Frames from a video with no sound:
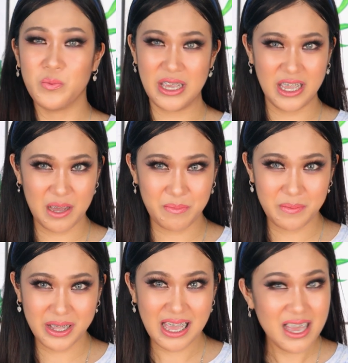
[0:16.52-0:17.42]
humihinga pa
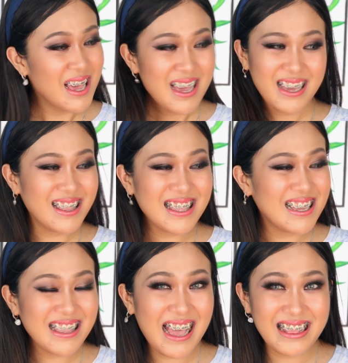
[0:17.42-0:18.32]
ba tayo.
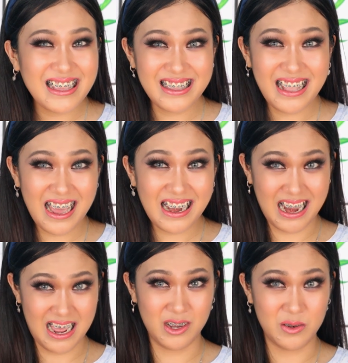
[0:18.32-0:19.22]
Hindi natin
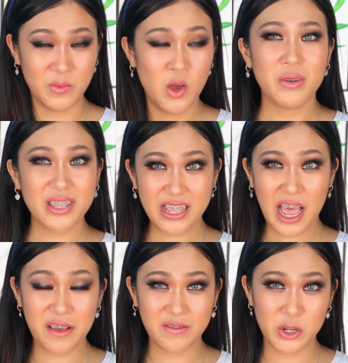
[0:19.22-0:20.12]
alam. One thing
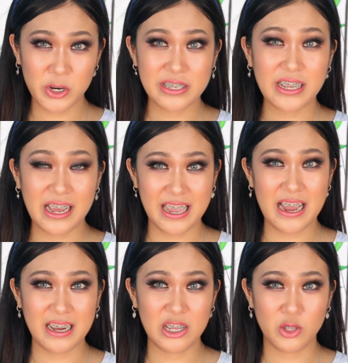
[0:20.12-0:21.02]
that I have learned sa
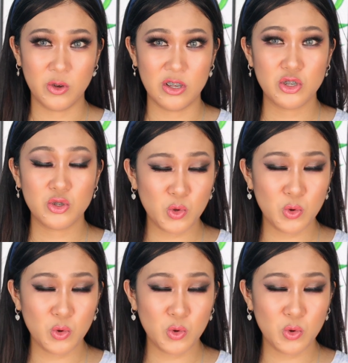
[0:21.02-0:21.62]
nangyaring ito is